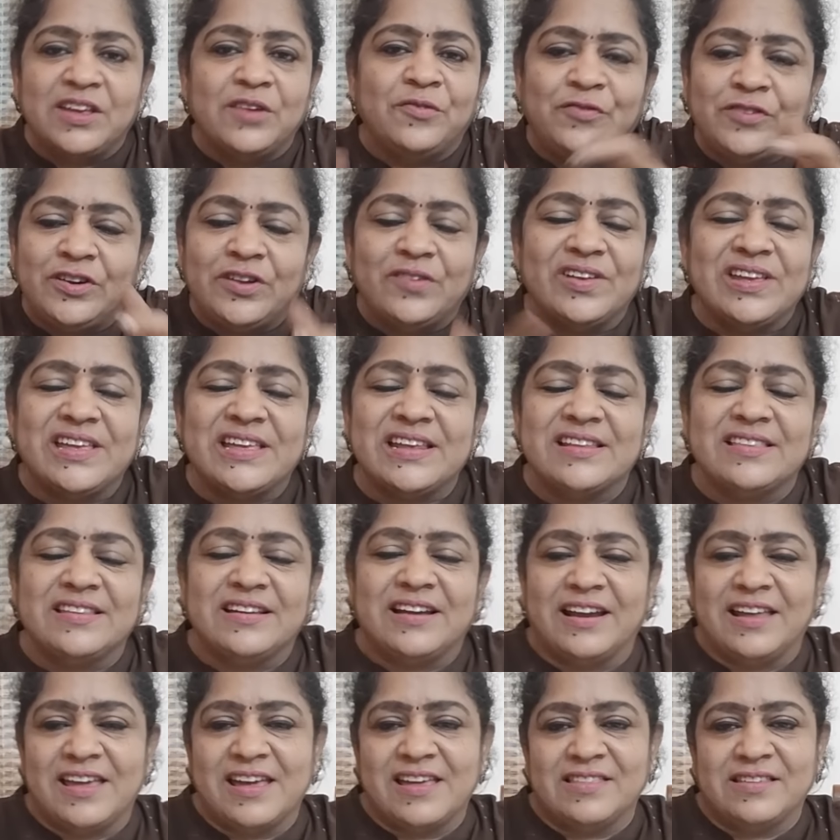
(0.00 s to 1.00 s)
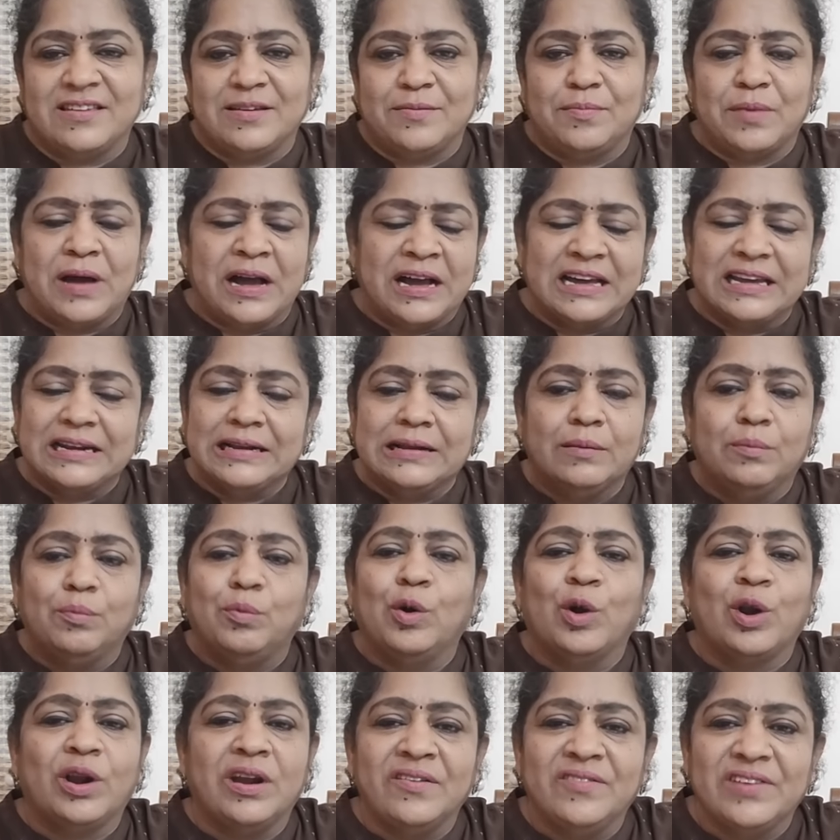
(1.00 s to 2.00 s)
கிஃப்ட் விற்கிறது கிடையாது அங்கே இருக்கிற
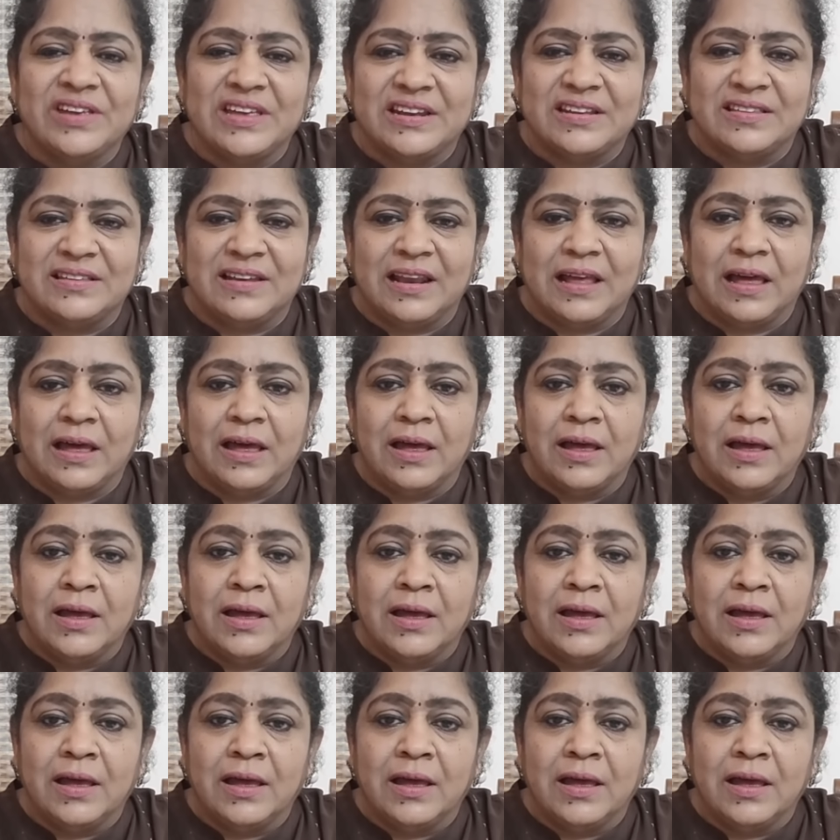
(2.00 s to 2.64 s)
பொருள் விற்கிறது இல்லை